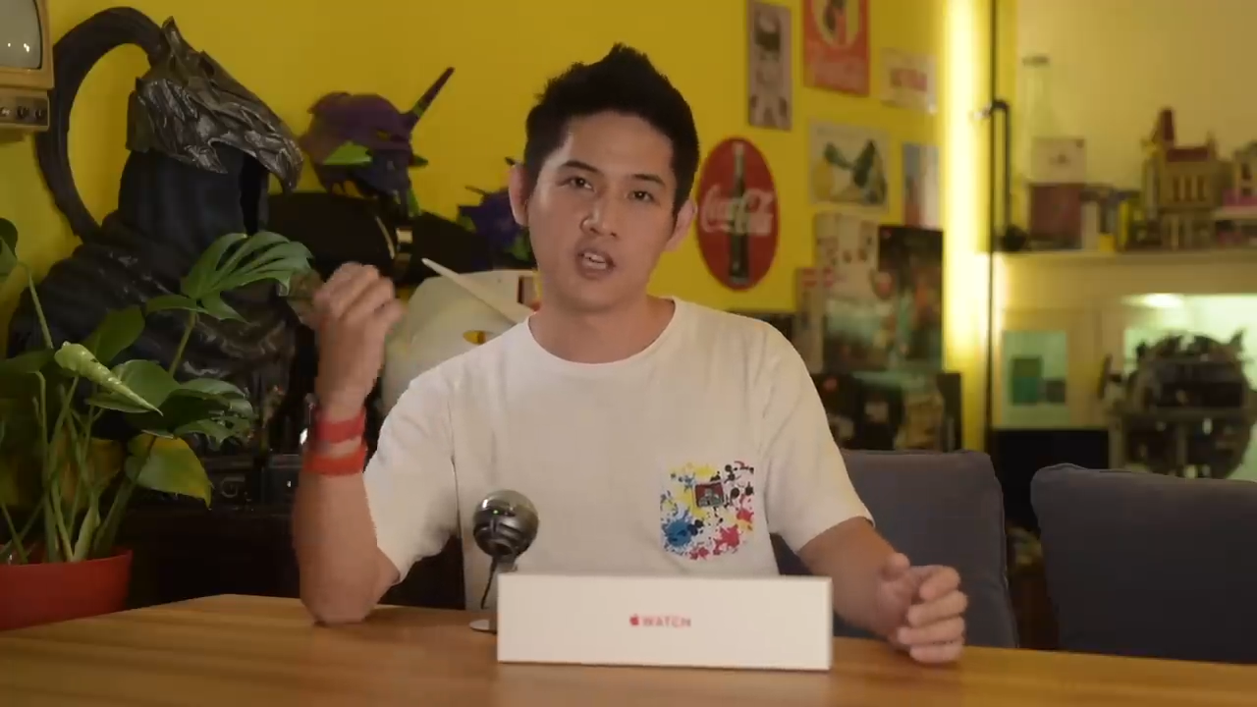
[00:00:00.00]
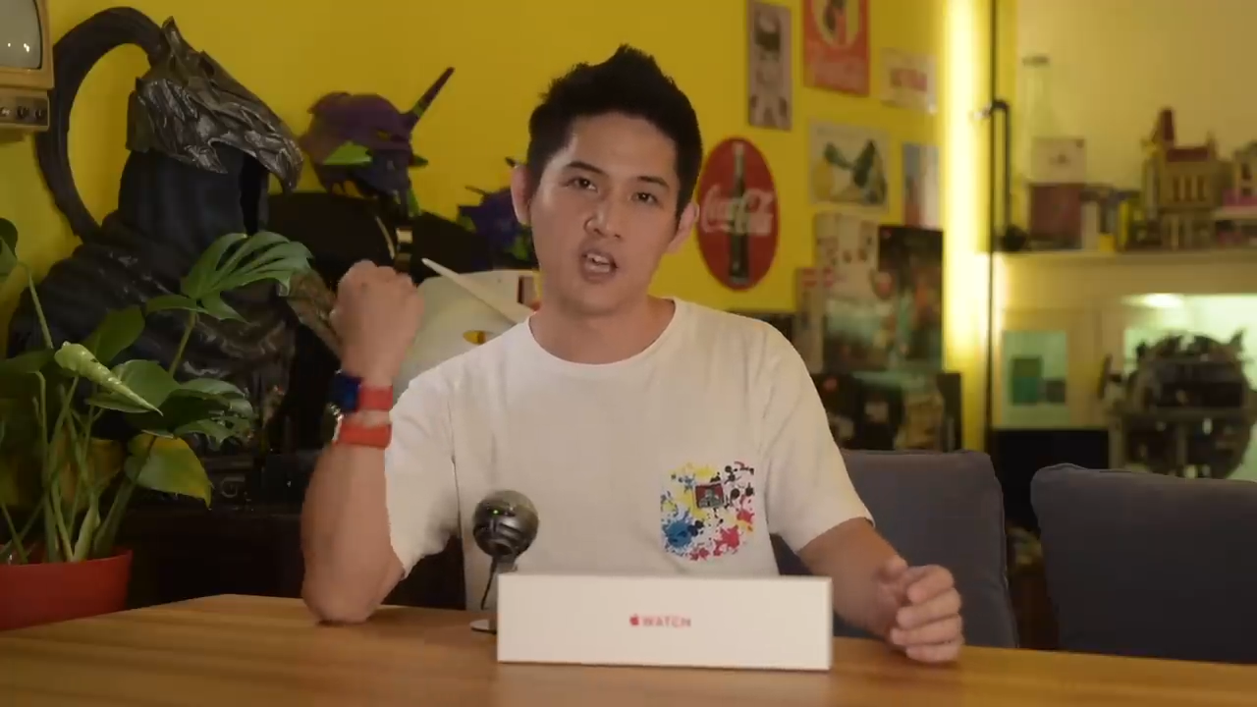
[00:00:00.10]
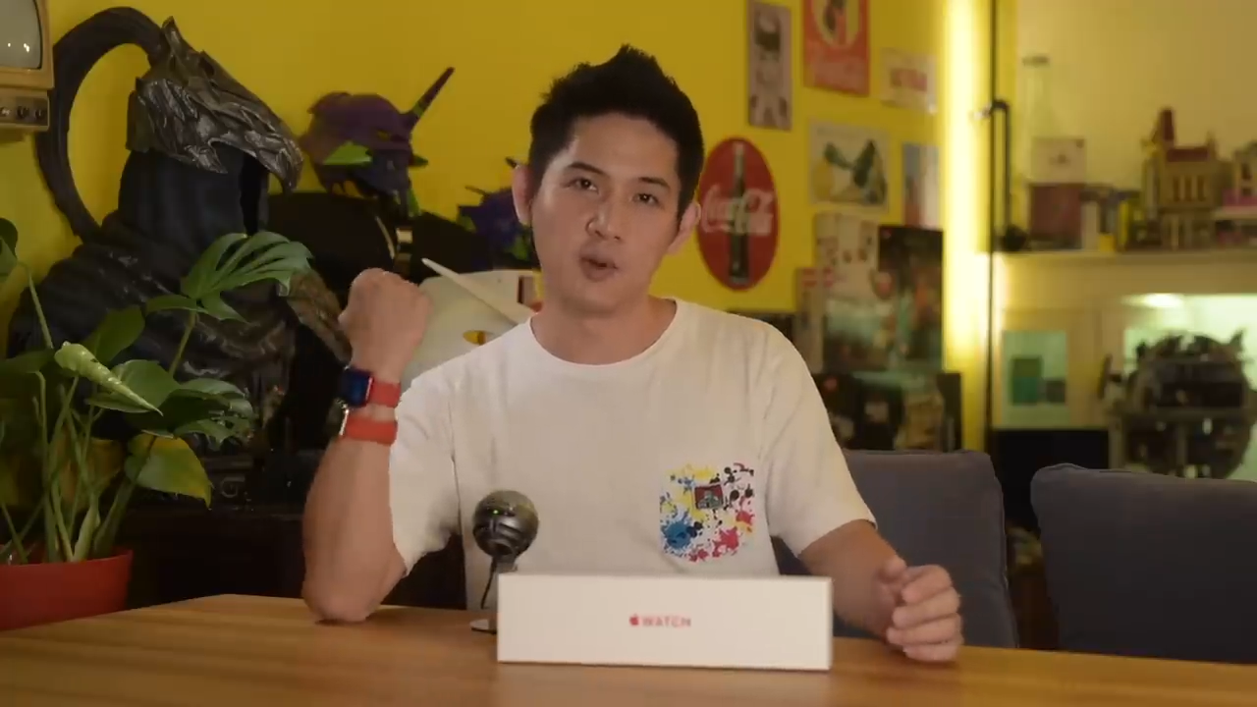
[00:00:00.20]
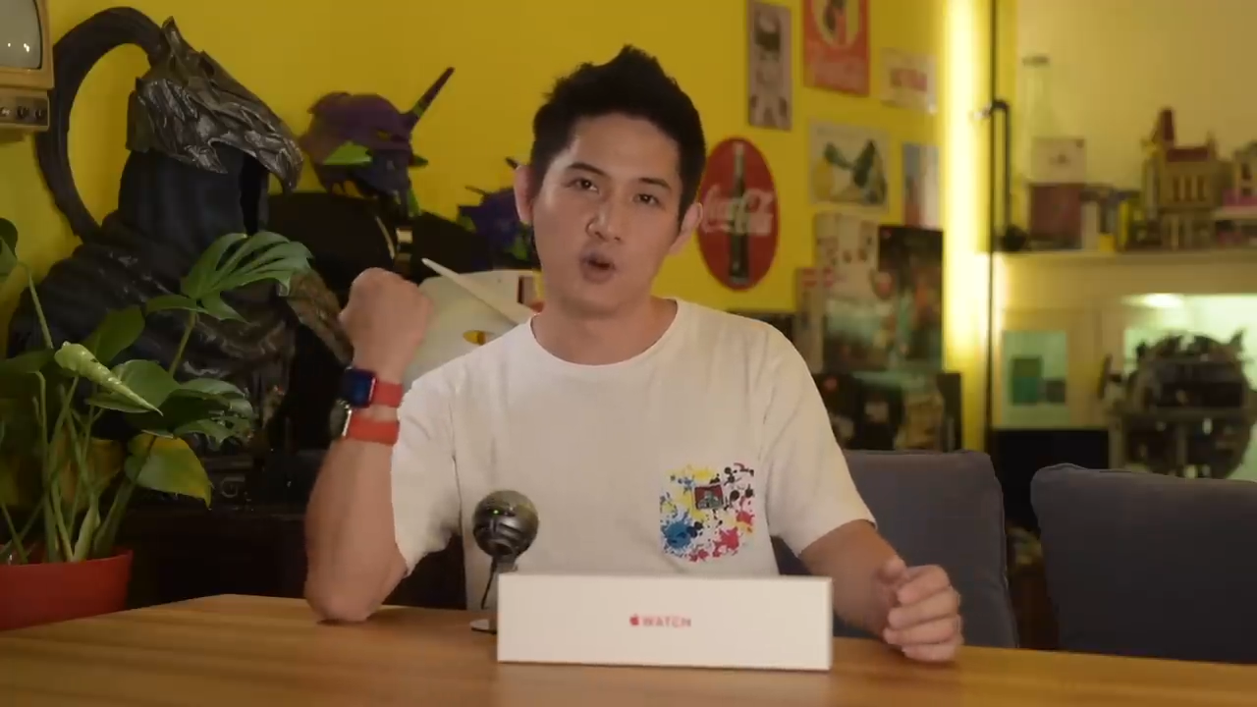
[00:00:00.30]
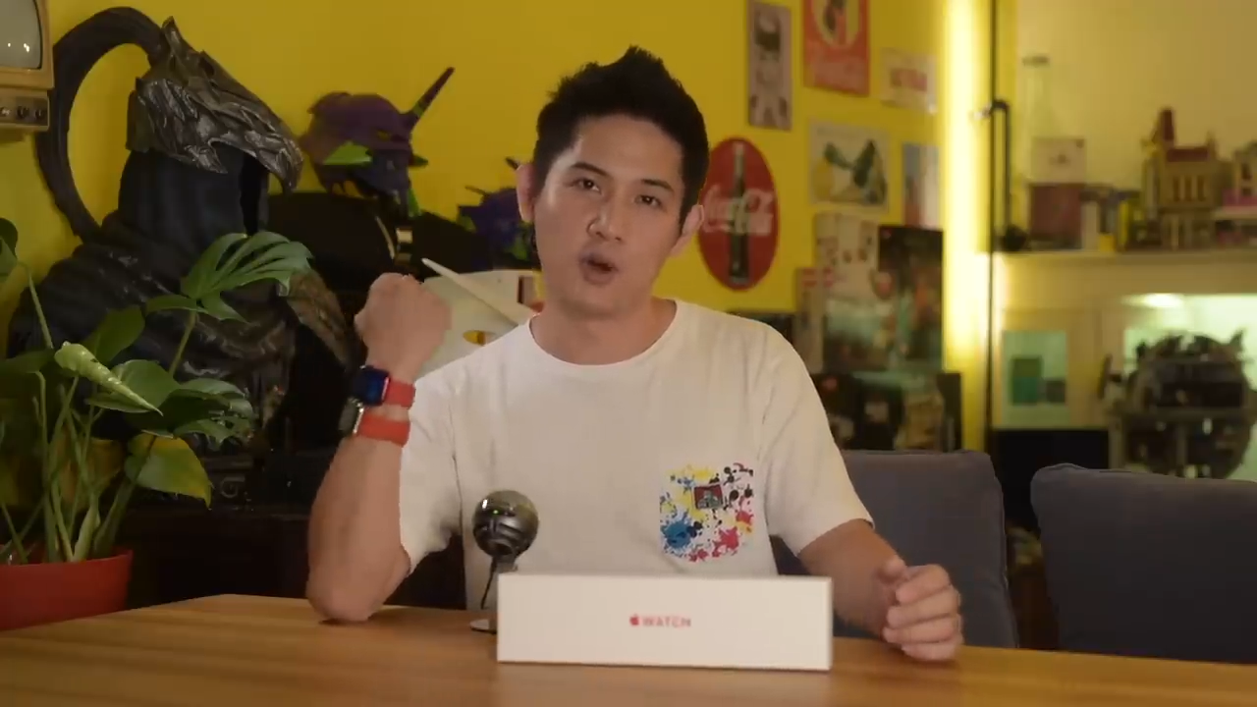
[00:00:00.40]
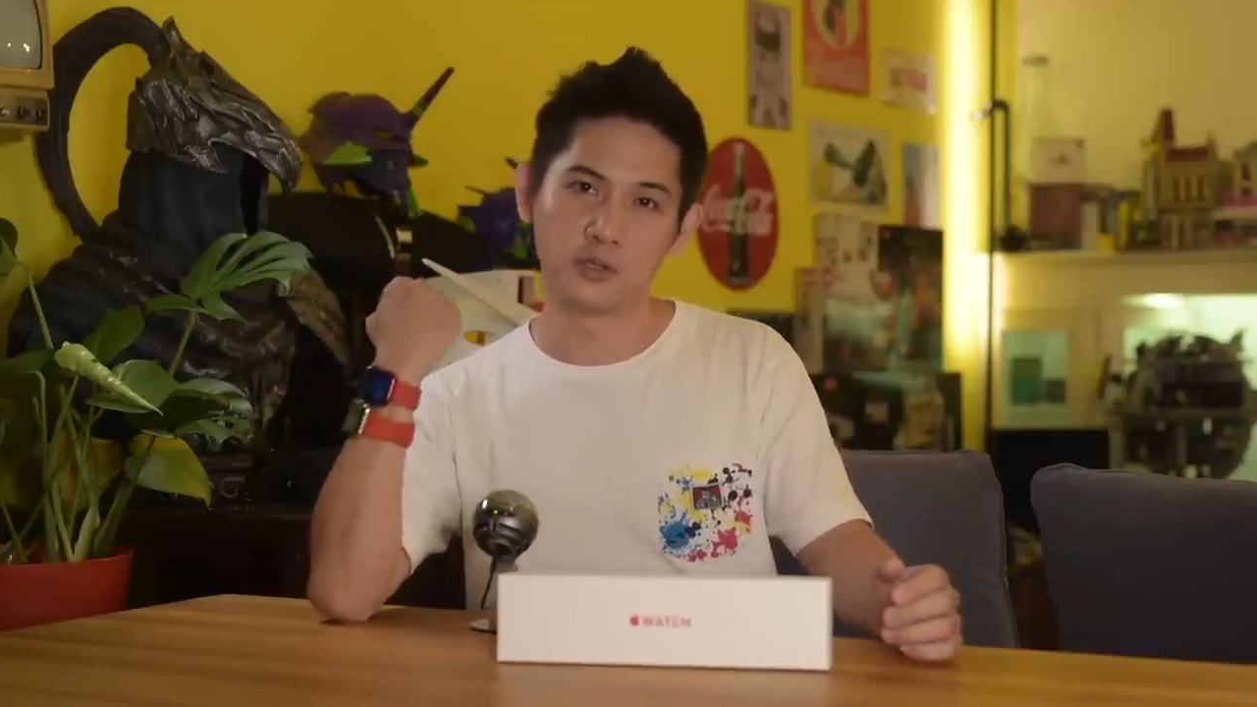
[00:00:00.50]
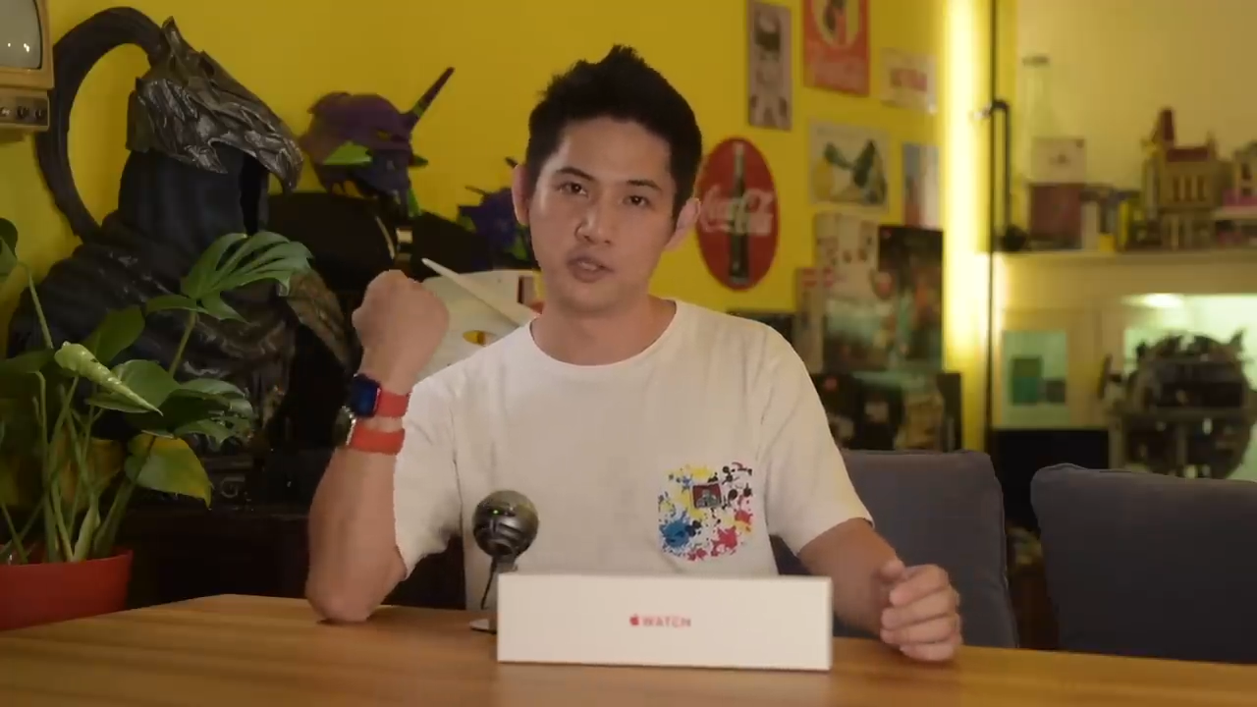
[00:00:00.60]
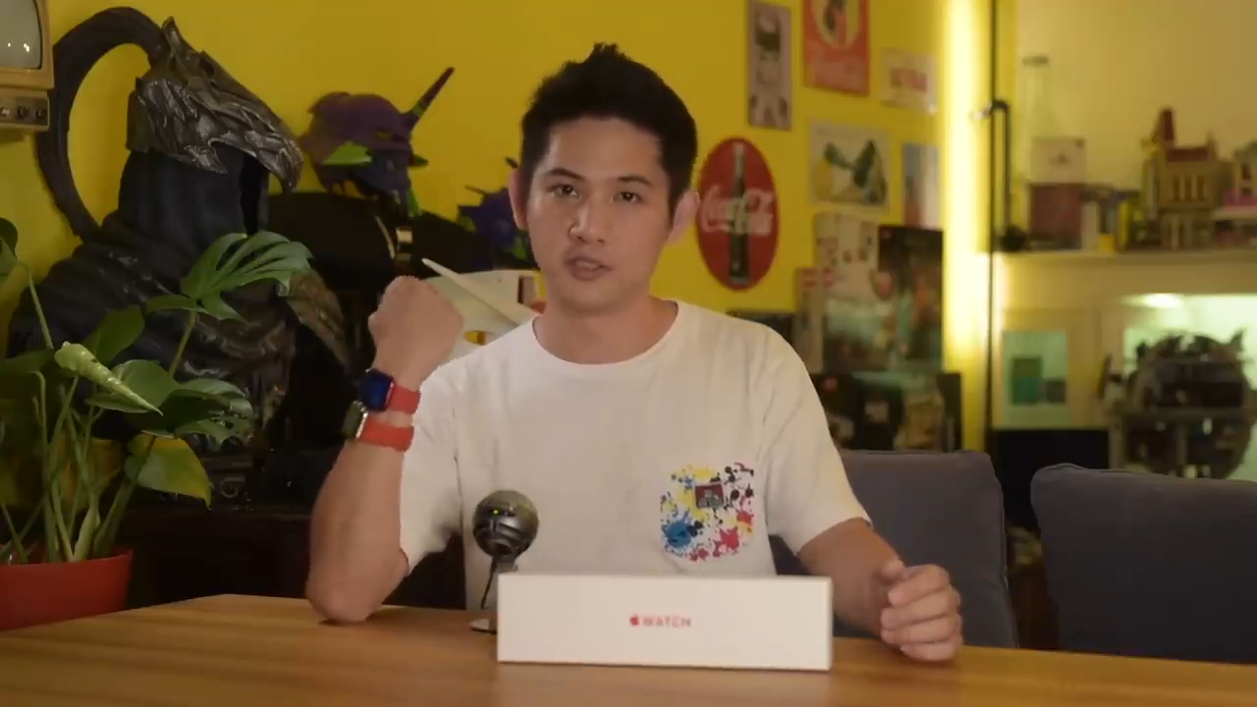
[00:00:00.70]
在 Apple Watch